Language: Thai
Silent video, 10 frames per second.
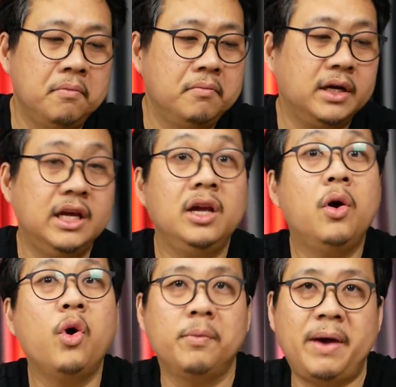เมื่อกี้โห
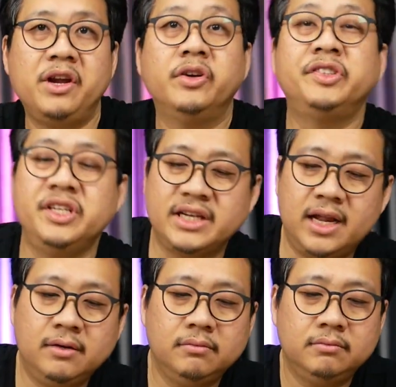ดไปเนาะ4 ชั้น
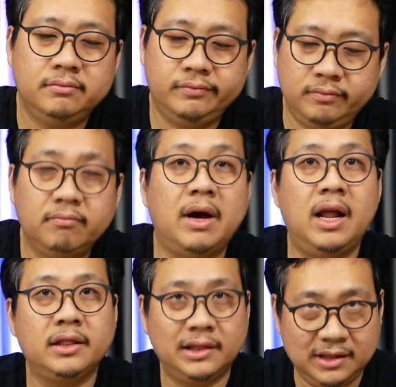มา
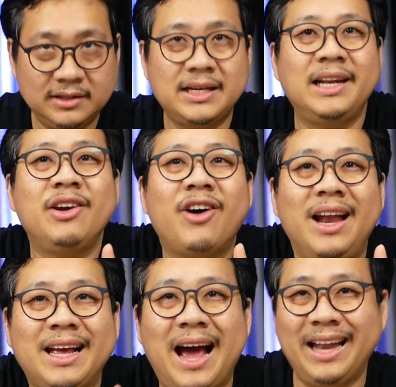ชั้นเดียวก่อน
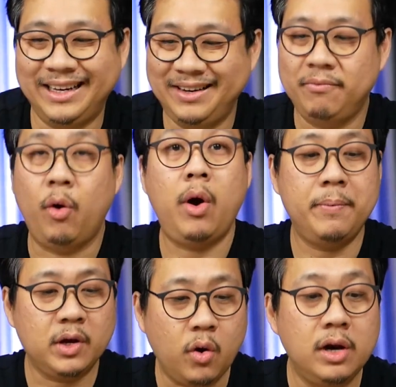ละกันเพราะว่า
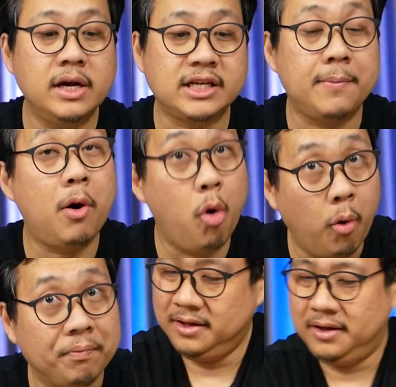พี่โก้เลือกใช้ผ้าห่
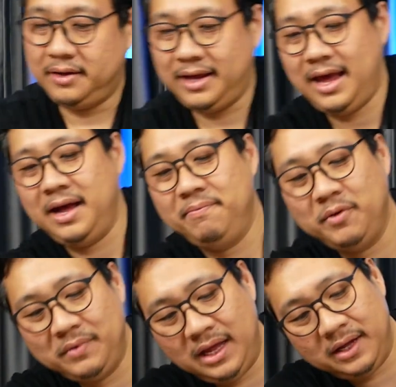มนะโอเคมุ
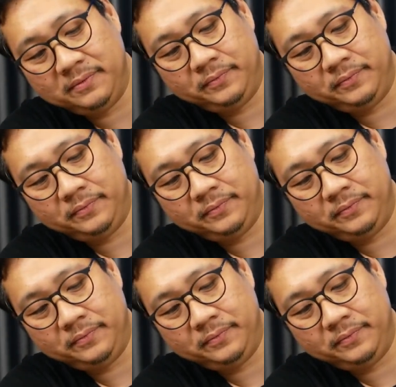มนี้